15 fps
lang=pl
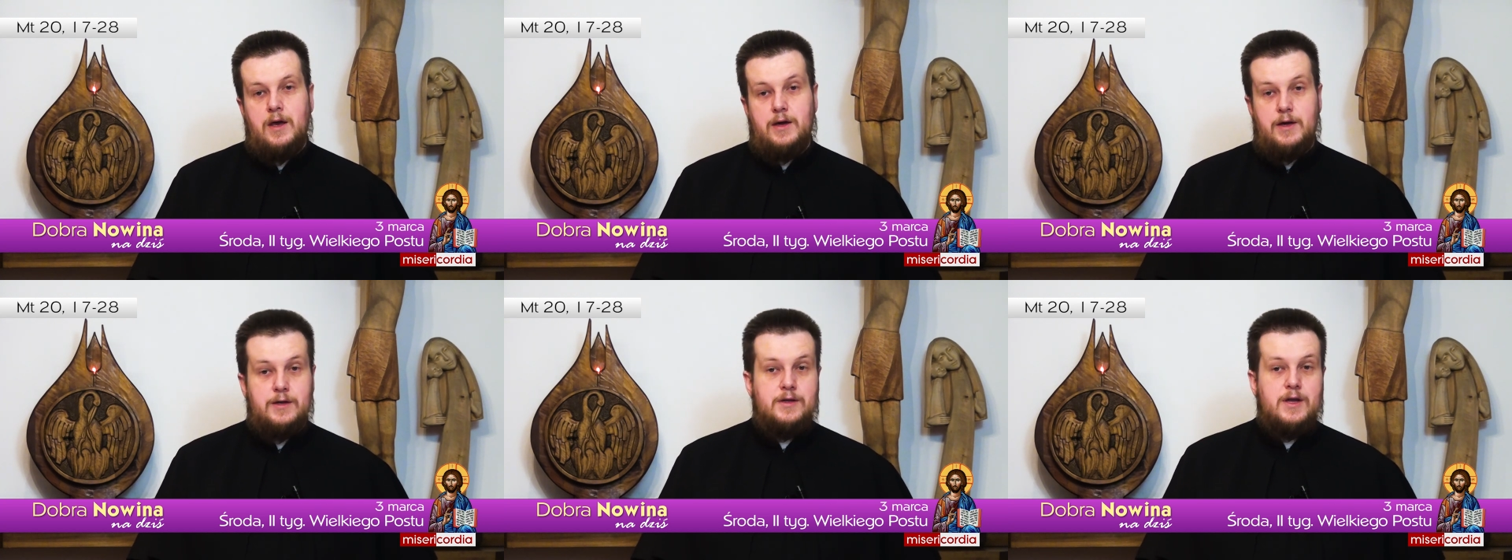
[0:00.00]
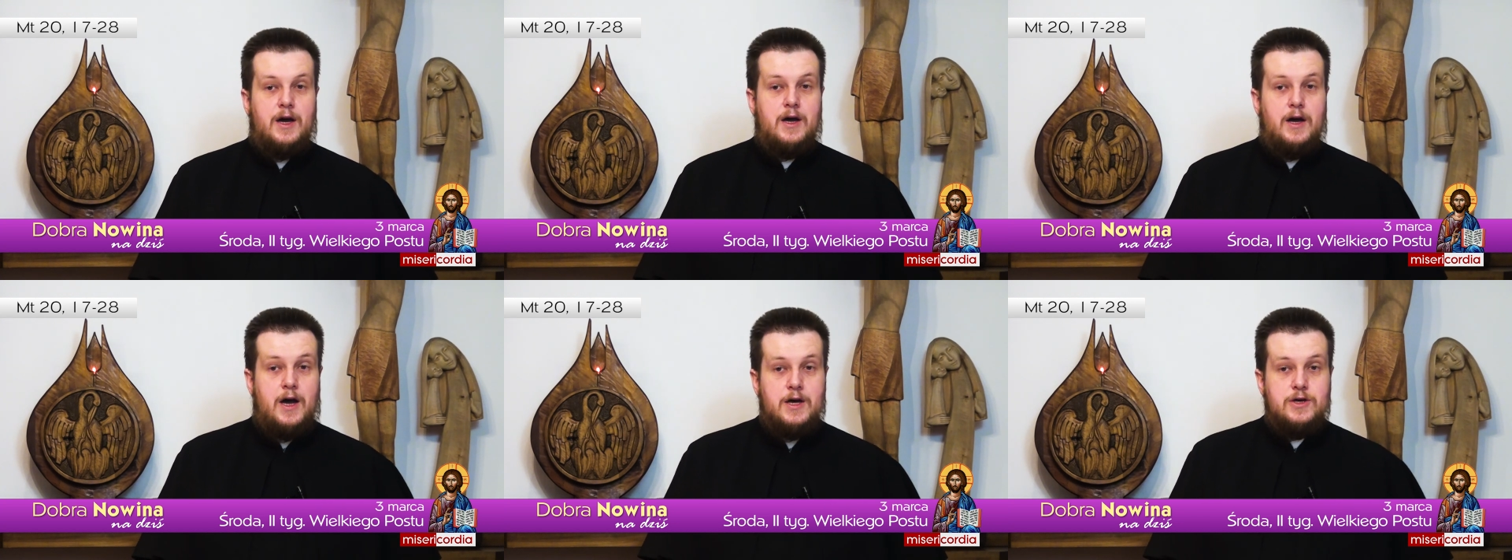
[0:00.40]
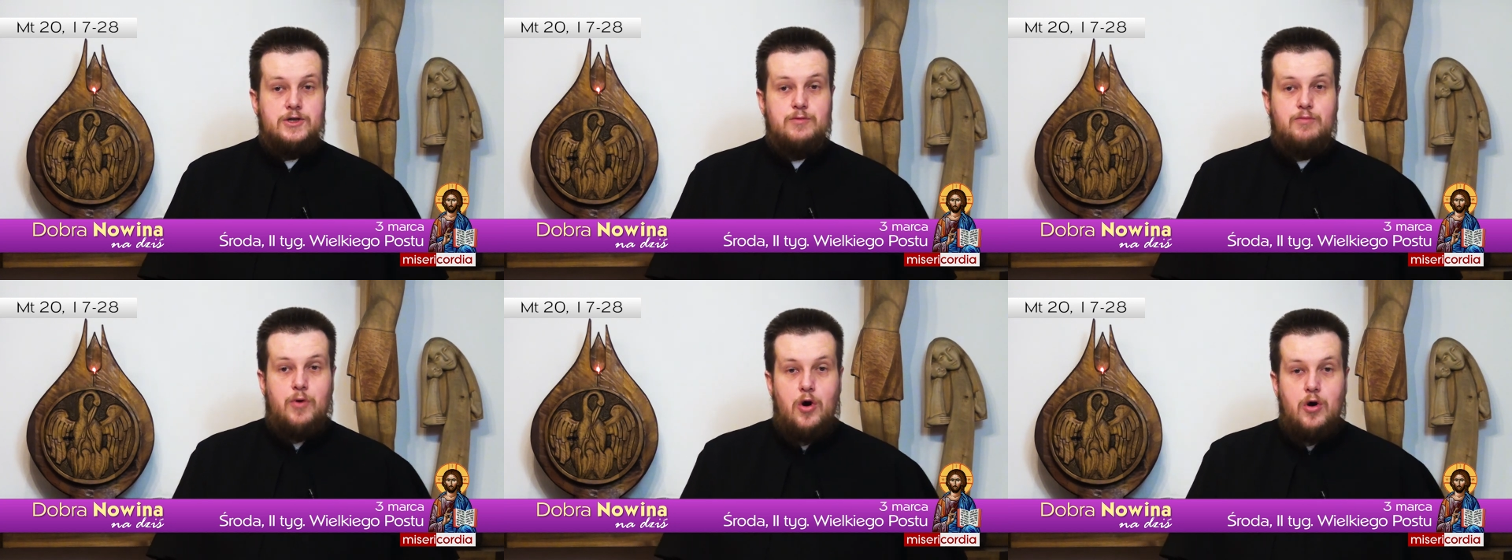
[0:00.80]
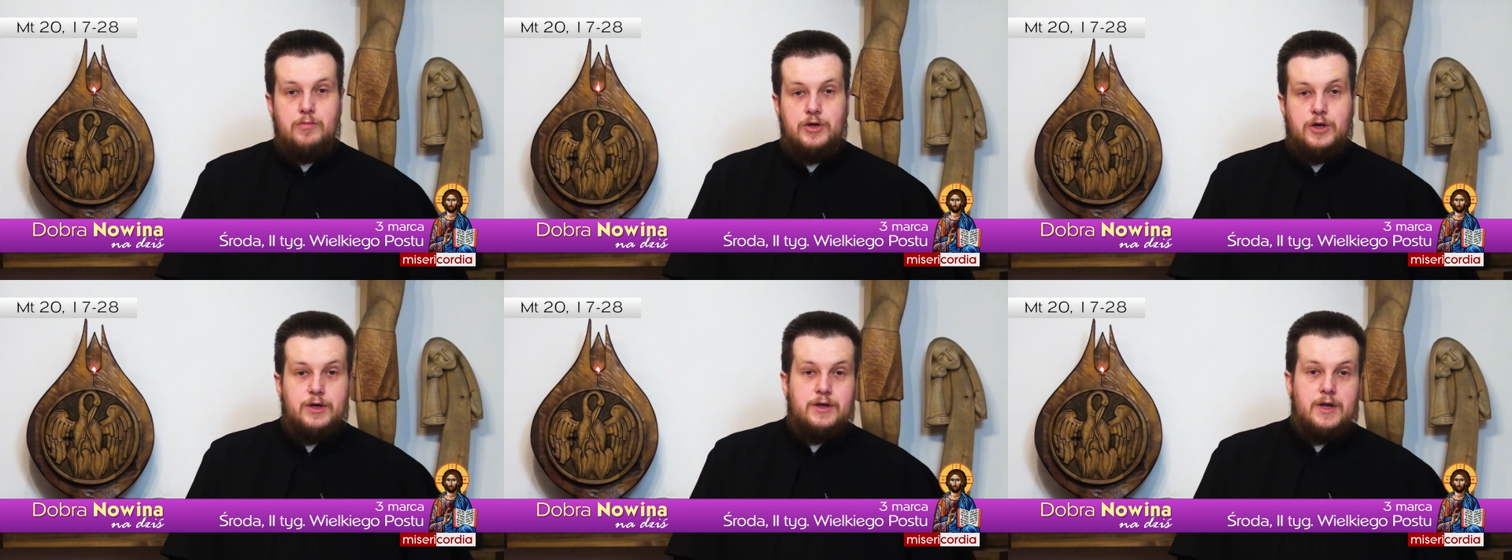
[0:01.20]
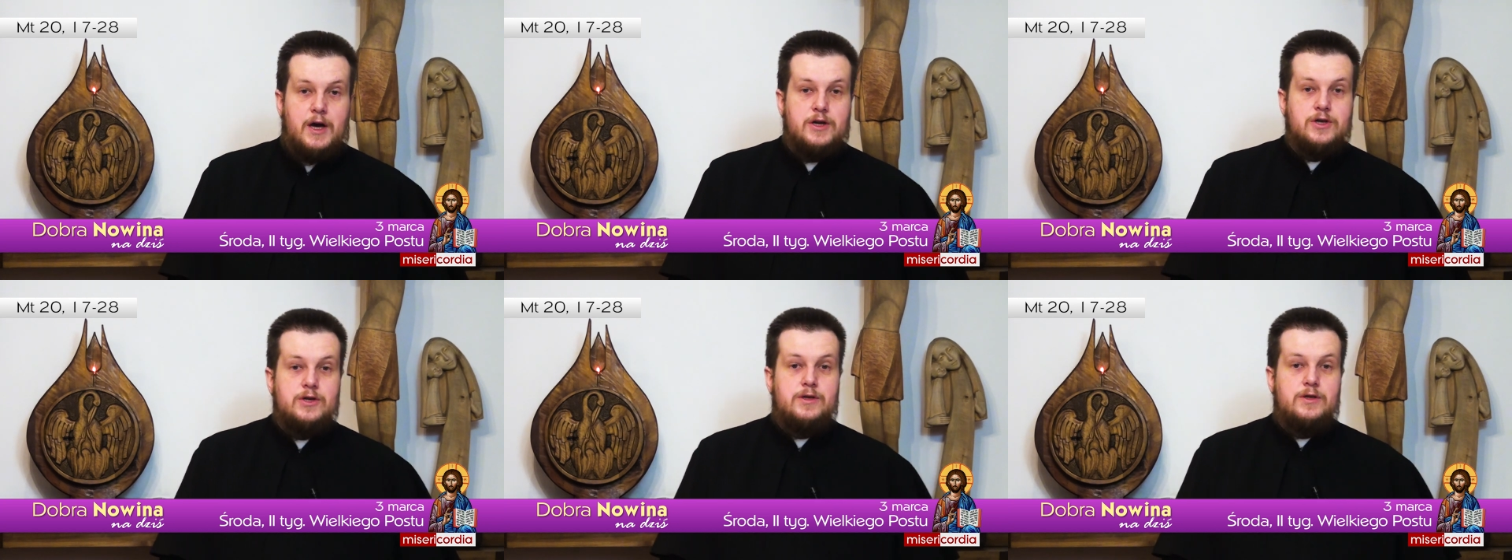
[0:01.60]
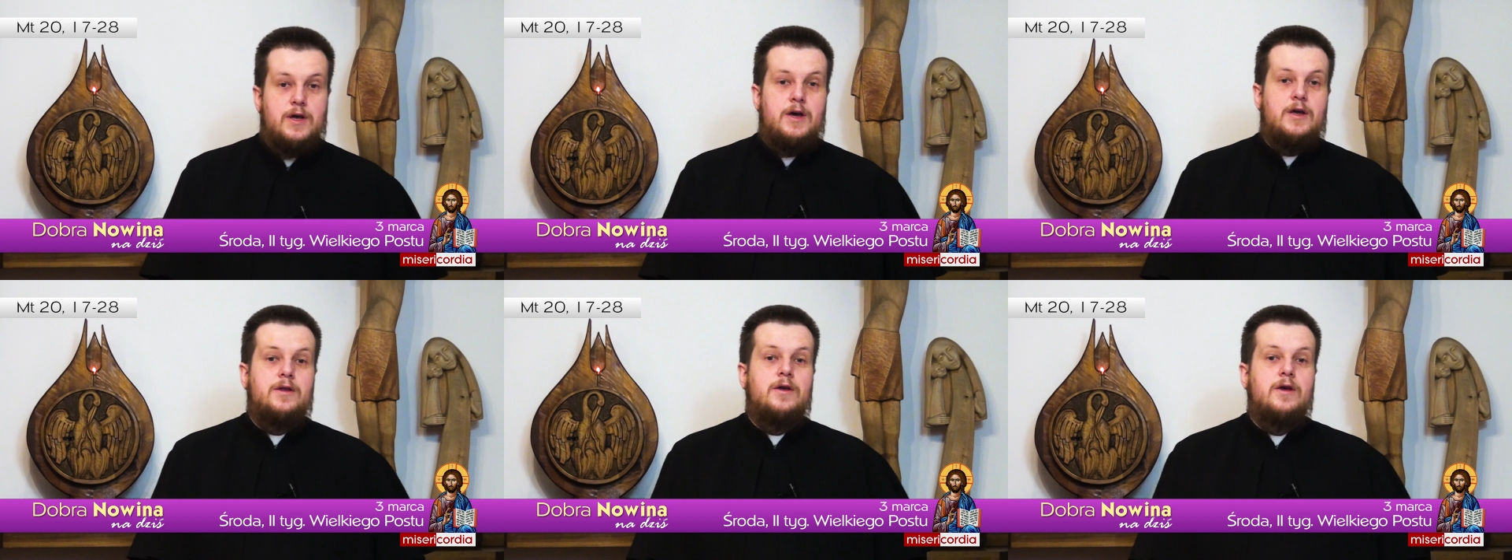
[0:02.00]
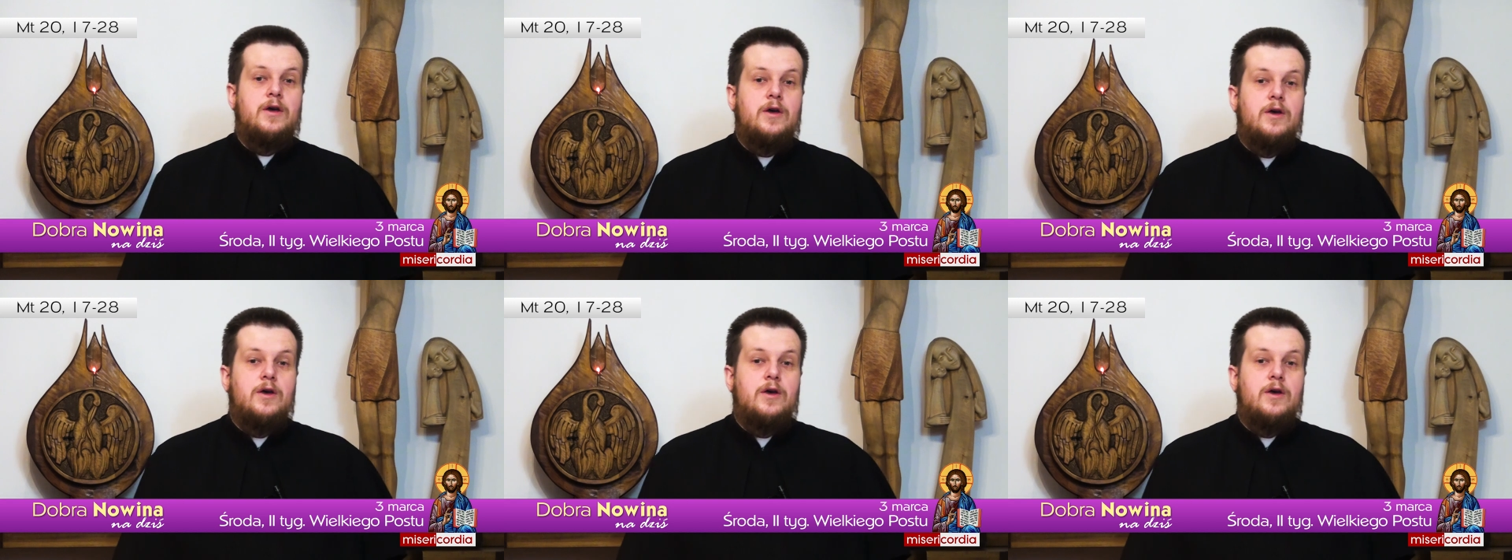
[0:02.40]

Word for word: Jednak każdy pomnik, także ten